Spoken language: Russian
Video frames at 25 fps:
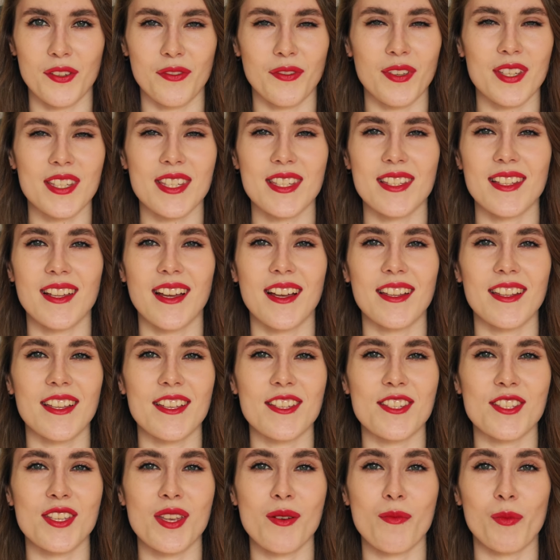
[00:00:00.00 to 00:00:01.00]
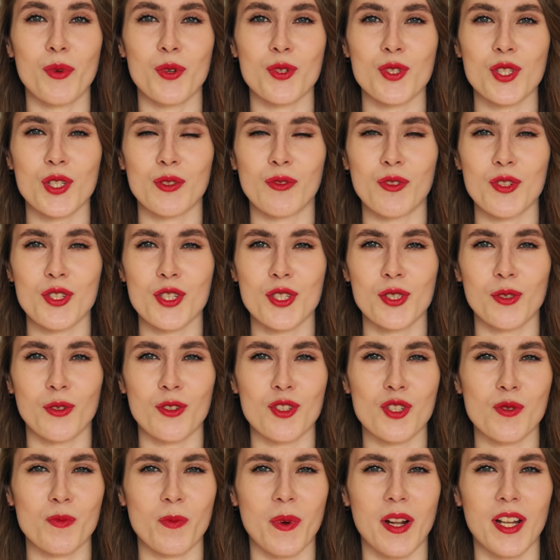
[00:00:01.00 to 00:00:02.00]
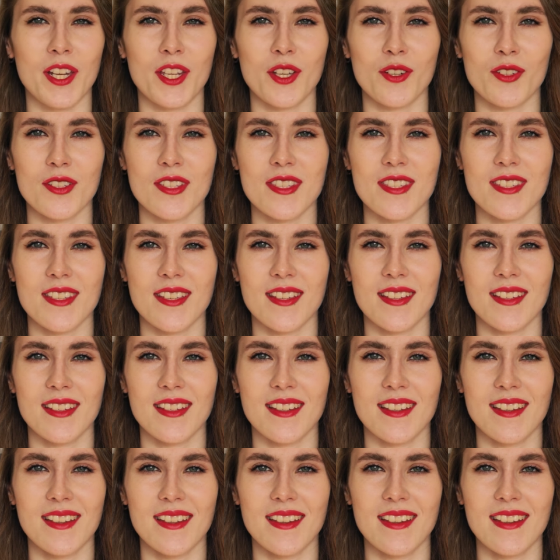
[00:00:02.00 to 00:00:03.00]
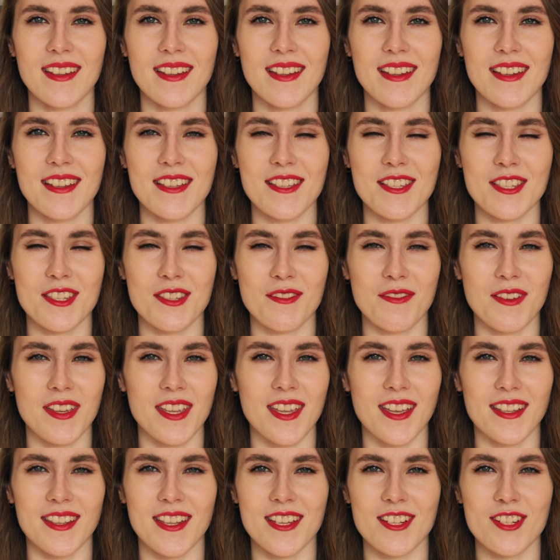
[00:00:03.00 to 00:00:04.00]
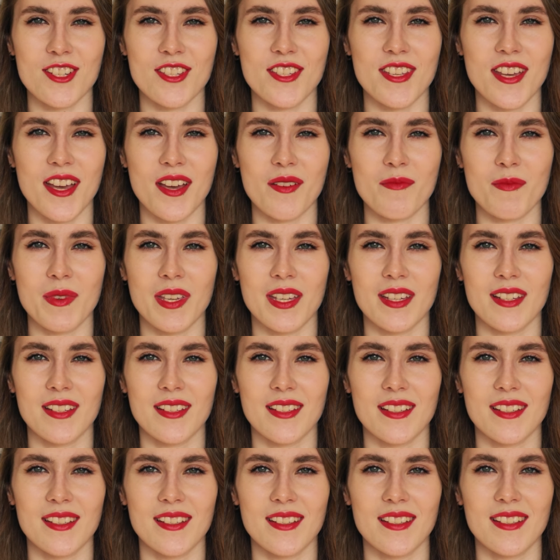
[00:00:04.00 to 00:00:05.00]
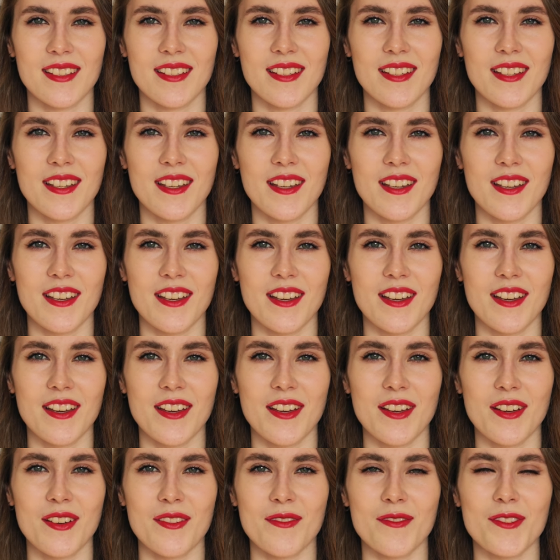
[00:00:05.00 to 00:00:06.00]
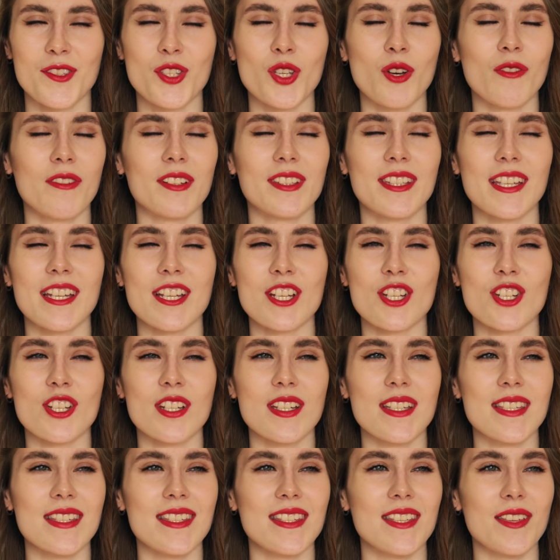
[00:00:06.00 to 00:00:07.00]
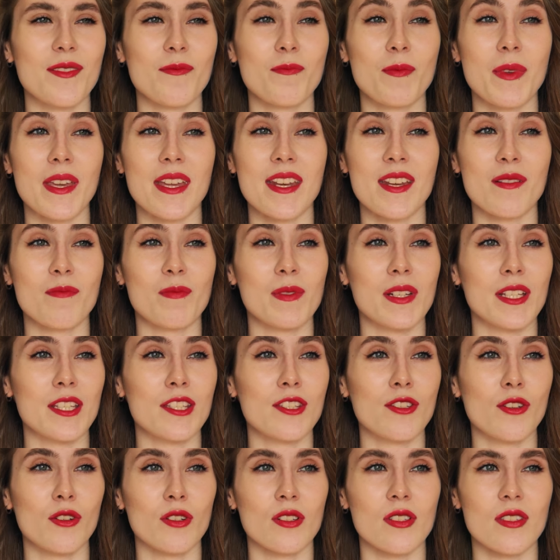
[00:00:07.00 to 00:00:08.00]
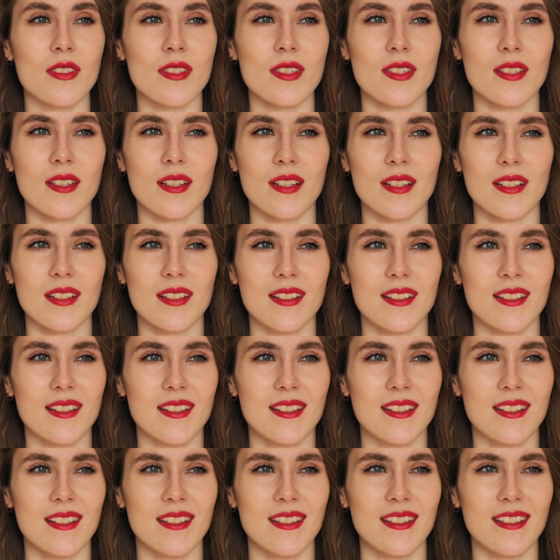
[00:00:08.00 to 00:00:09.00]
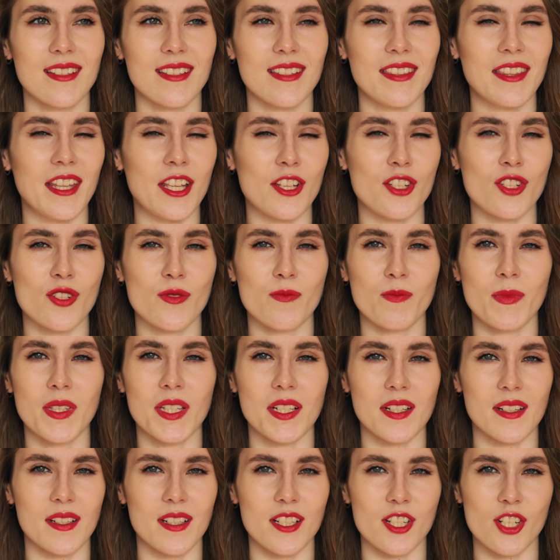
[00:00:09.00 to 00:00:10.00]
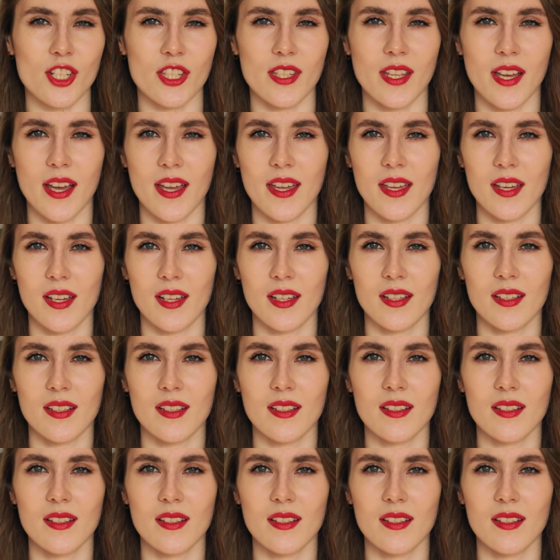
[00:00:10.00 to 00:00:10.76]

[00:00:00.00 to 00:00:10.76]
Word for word: Весна на землю сквозь ночь польется, звеня дождями. Все в этой жизни переплетется, наш мир рождая.